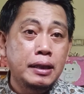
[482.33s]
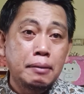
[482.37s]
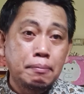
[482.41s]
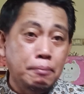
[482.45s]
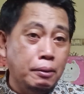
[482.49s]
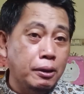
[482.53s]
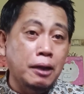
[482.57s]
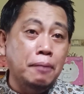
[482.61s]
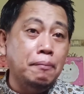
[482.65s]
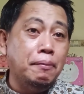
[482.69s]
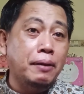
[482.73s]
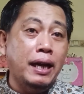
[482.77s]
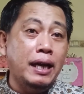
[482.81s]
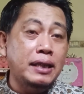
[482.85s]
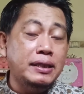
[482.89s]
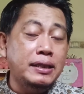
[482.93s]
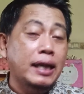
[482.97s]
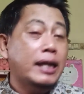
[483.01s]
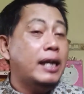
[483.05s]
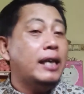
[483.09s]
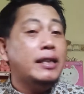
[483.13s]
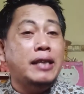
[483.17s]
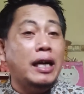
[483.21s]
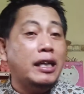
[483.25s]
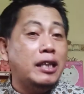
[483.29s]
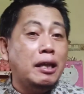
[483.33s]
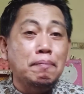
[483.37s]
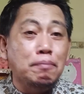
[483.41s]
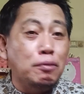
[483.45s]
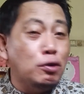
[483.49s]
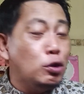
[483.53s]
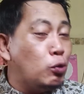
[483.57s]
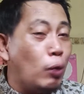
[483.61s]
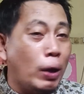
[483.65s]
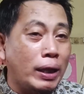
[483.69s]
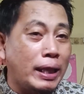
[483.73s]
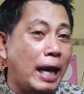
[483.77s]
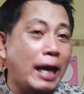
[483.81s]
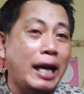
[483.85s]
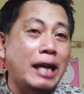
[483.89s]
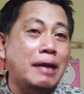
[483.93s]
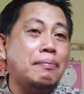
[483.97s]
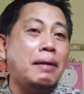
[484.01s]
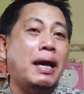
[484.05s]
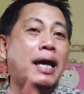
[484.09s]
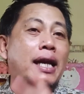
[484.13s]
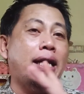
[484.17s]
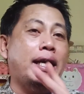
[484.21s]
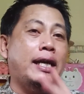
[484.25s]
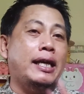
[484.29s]
Mboten berhasil, pun kuatakan
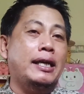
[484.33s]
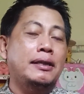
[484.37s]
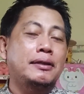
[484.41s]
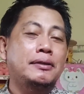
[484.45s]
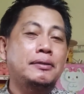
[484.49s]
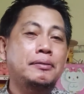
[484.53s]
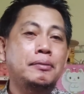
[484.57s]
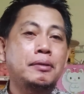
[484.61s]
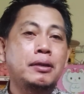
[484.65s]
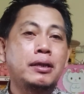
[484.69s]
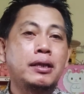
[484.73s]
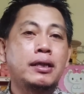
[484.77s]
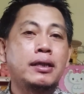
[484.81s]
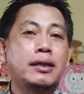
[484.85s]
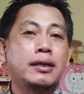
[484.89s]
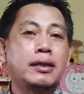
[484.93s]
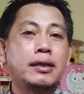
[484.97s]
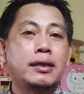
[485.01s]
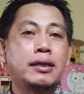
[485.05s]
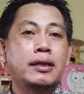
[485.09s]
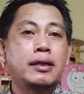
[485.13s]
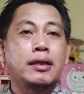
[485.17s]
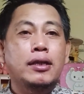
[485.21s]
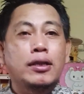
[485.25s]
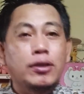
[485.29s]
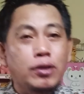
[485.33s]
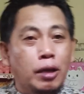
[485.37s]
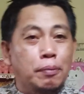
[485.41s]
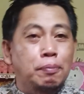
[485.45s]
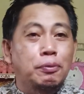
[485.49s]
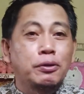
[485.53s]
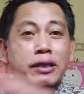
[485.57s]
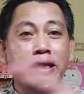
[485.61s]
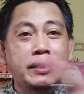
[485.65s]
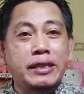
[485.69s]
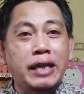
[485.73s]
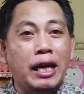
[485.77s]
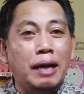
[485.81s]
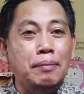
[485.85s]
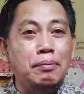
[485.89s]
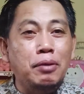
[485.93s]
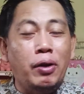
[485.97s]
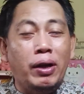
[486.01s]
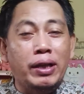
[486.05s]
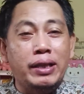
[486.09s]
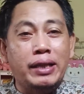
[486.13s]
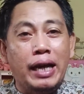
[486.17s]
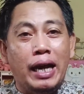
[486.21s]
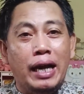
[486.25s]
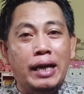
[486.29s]
malih. Dan pun cara
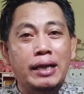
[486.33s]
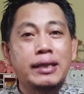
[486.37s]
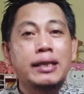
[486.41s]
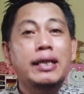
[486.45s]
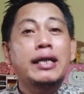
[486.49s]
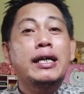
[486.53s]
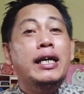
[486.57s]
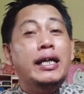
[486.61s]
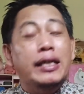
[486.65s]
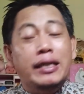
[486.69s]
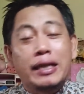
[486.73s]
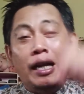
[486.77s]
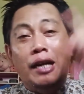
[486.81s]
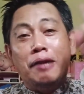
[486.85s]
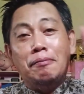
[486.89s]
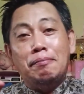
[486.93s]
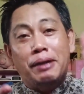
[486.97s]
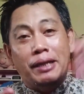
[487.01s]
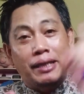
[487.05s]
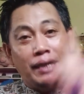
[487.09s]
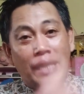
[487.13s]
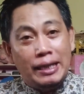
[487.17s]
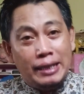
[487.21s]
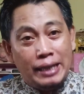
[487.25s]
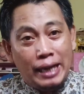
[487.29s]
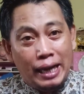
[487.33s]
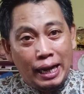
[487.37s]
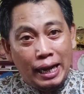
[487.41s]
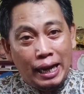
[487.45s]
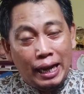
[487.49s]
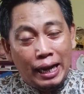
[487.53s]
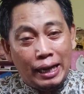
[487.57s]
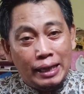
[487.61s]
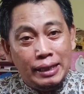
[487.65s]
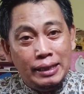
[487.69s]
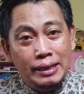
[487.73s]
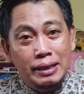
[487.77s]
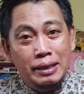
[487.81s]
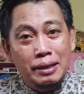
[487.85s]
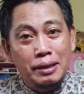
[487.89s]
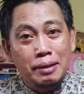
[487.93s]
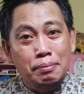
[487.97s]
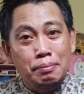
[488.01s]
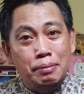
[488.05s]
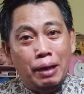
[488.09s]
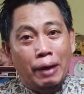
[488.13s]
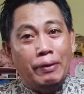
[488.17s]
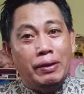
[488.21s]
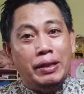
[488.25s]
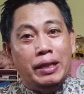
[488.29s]
menguatkan dengan pertanyaan
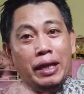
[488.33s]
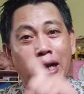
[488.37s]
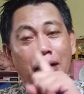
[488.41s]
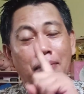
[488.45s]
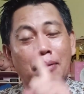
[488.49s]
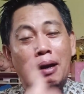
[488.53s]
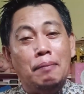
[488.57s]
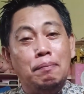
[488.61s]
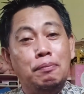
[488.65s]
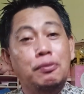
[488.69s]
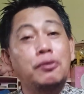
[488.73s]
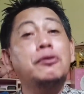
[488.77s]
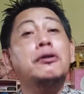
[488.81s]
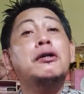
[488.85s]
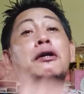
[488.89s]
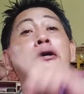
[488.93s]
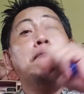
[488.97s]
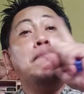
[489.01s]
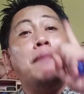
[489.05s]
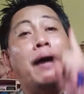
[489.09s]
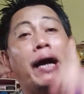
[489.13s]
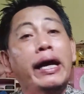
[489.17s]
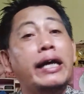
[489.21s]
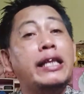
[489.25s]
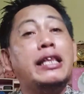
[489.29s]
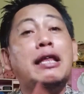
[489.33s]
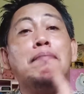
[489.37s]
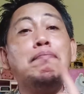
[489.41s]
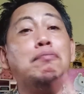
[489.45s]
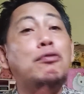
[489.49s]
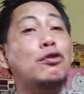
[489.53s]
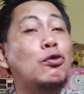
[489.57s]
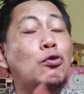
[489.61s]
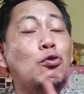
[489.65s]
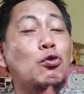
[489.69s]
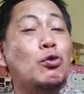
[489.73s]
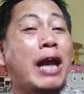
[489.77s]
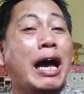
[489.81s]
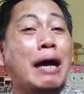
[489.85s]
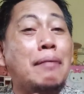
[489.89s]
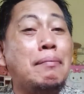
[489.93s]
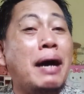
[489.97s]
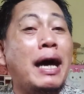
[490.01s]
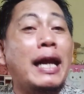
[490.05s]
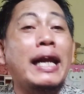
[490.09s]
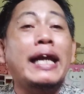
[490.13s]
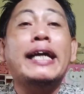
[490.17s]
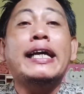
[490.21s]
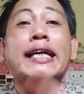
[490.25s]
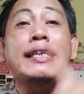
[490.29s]
melalui jaring mampu, mangke dipun ulang
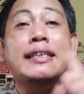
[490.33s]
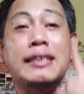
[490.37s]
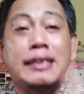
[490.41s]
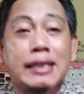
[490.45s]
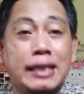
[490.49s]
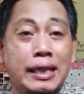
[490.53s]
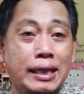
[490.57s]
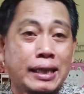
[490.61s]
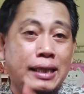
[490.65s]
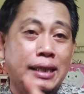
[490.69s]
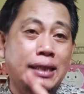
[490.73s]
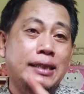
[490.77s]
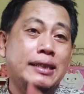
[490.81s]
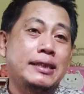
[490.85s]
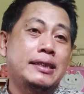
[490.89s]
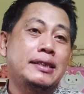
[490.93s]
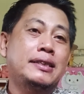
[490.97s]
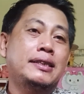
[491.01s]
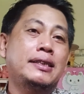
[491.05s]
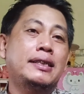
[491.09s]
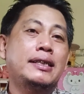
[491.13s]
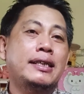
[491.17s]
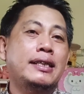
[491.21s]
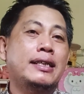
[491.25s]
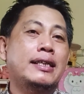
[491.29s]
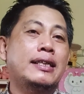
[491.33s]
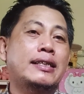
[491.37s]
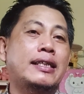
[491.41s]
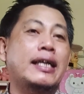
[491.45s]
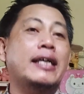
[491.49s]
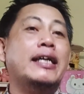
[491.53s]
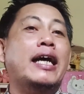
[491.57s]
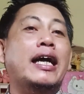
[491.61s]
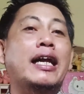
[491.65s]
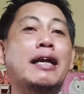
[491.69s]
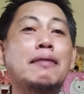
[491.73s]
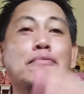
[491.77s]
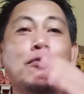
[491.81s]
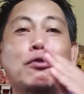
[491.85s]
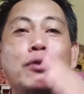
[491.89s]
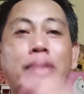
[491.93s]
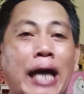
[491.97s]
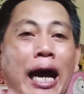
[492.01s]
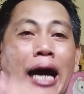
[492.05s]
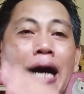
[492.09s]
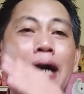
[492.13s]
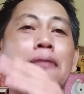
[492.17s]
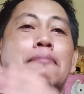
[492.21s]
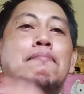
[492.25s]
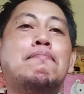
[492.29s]
malih kedik. Tenggene
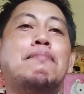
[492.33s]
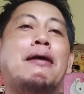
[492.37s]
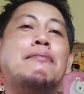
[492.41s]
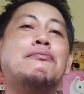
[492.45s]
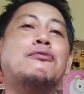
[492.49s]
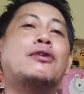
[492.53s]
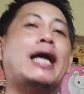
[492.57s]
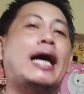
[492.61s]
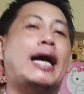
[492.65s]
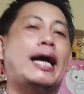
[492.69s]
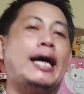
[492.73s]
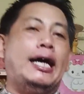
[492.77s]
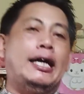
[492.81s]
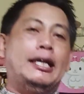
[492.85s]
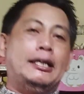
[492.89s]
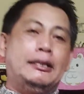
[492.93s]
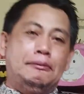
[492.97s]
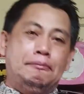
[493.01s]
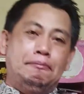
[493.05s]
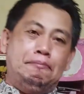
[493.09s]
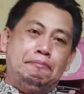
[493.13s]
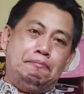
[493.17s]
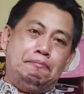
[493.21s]
buka pamulangan.